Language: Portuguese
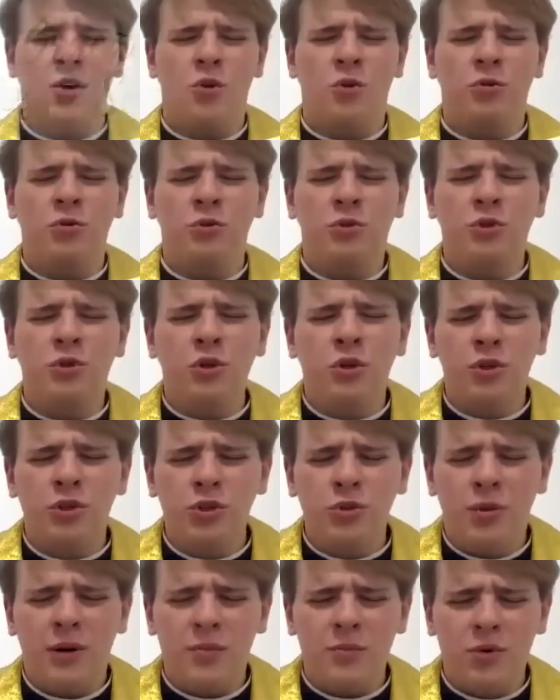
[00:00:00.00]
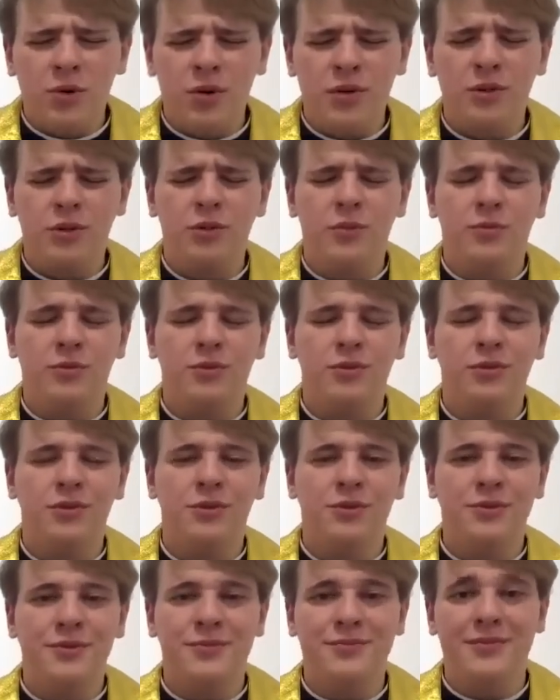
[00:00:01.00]
Com todo o amor do
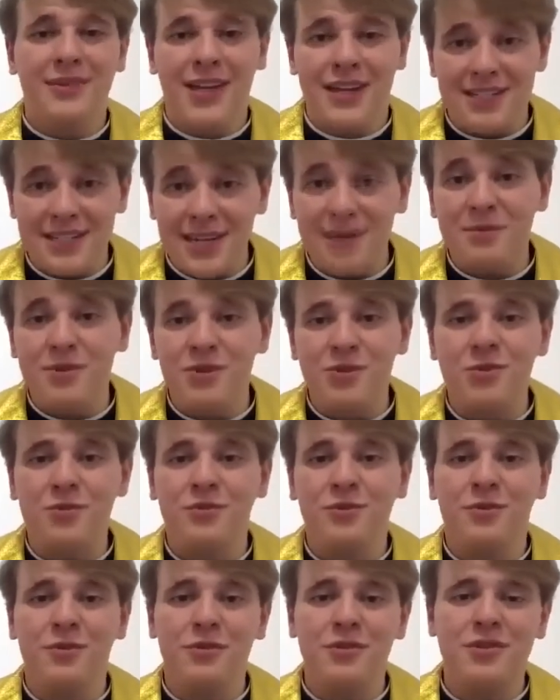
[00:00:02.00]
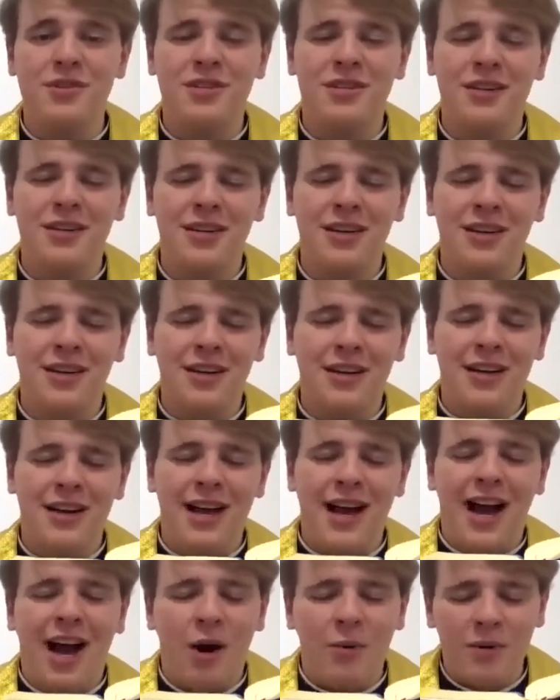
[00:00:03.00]
mundo, rezemos juntos.
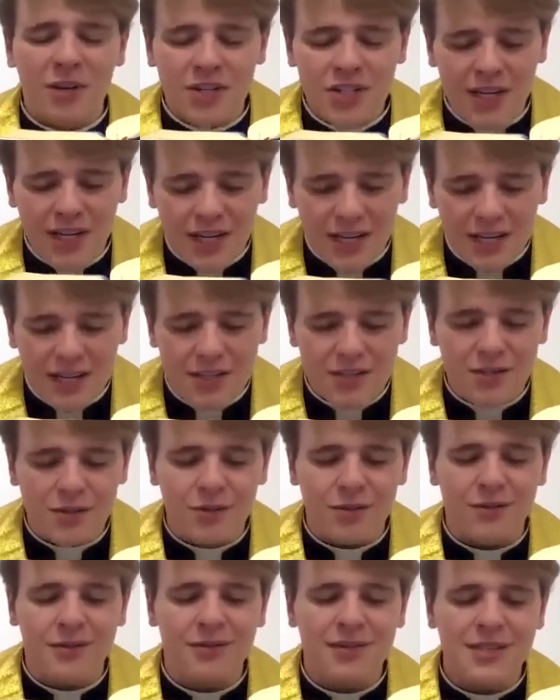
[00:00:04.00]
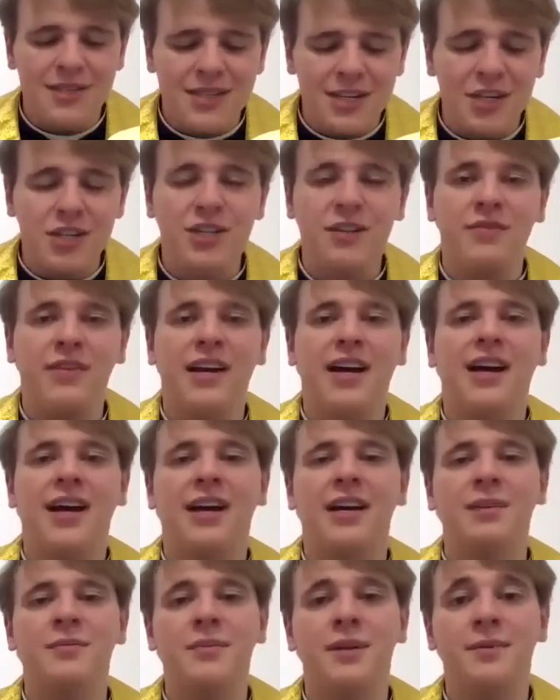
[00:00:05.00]
Alma de Cristo,
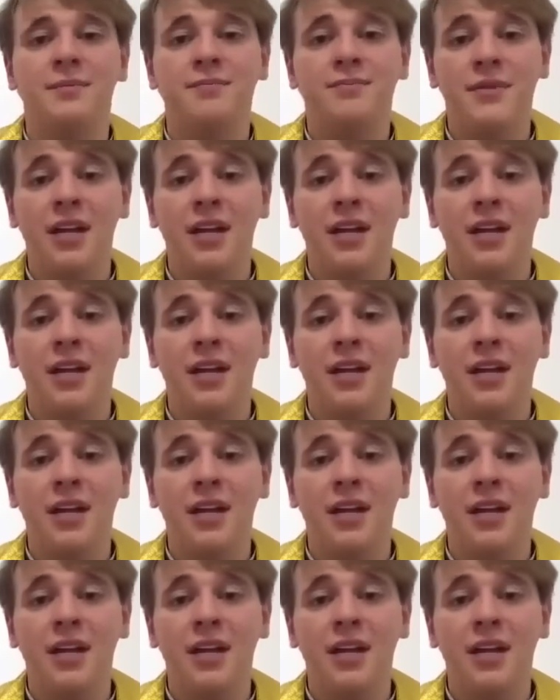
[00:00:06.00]
santificai-me.